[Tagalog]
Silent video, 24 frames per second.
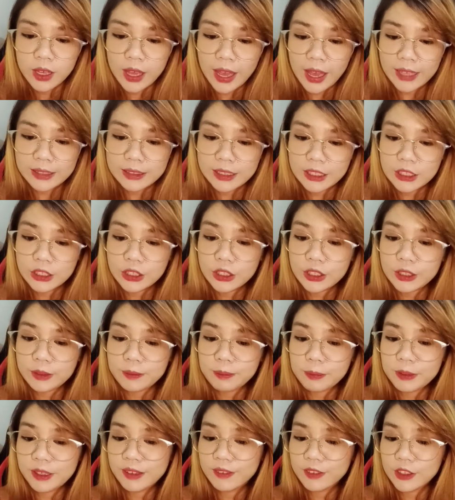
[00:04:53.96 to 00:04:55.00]
And then,
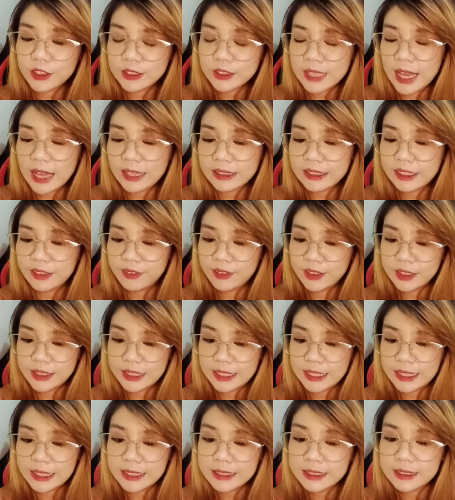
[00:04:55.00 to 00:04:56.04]
your previous
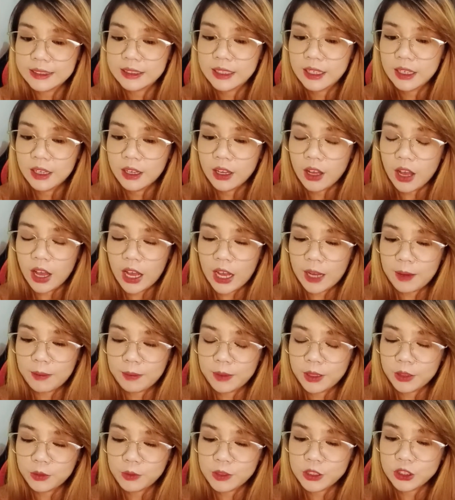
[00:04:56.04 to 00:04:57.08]
activities.
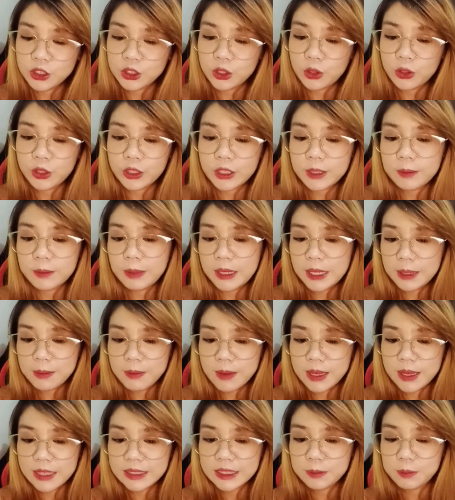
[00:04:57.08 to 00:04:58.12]
Um, it will show your
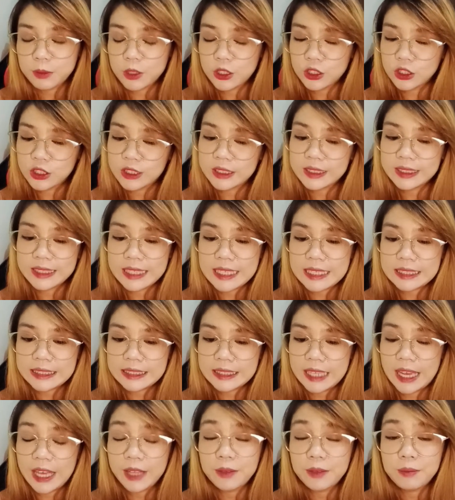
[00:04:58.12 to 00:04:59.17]
payments, purchases,
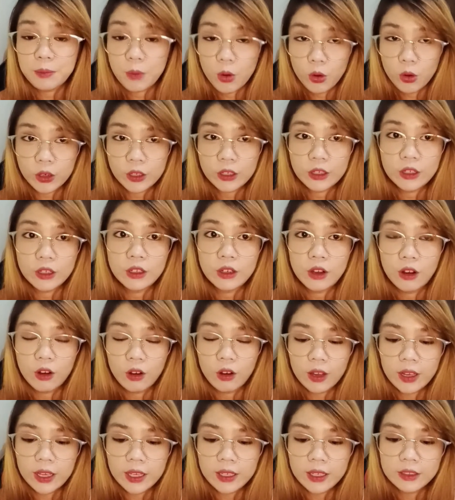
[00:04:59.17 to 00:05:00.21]
and more.
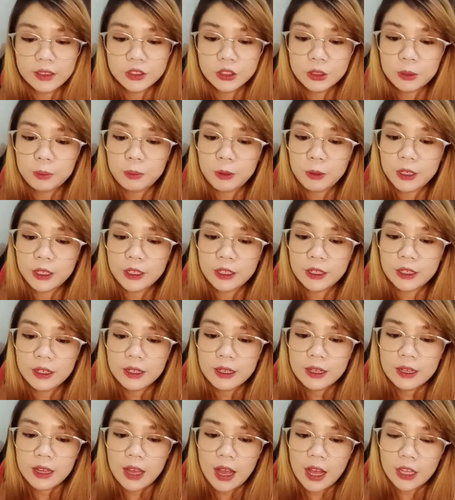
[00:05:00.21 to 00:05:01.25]
Okay? Super,
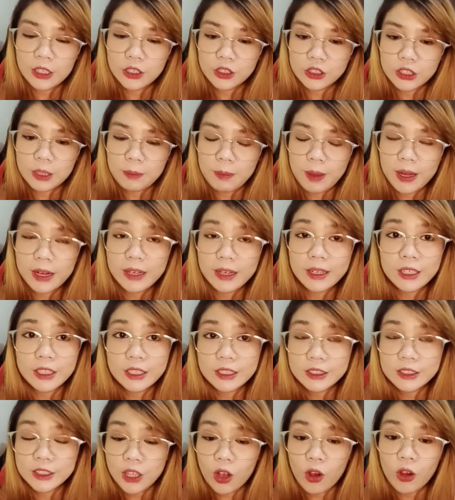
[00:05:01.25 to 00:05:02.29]
ano siya, para
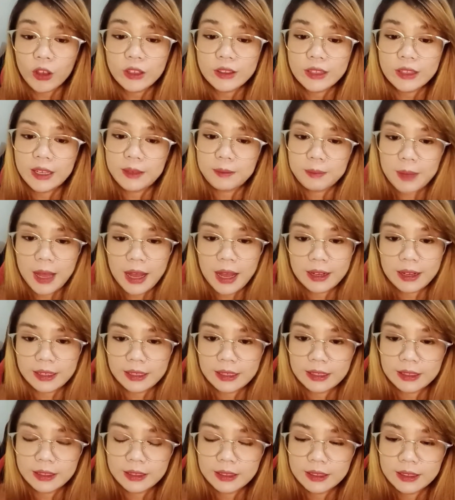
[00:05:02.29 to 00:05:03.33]
na rin siyang online
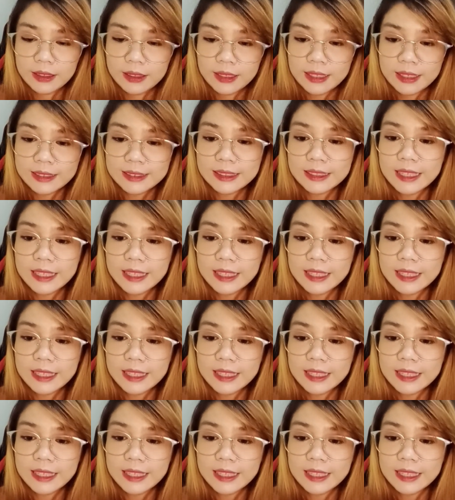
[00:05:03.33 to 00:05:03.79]
banking. Kasi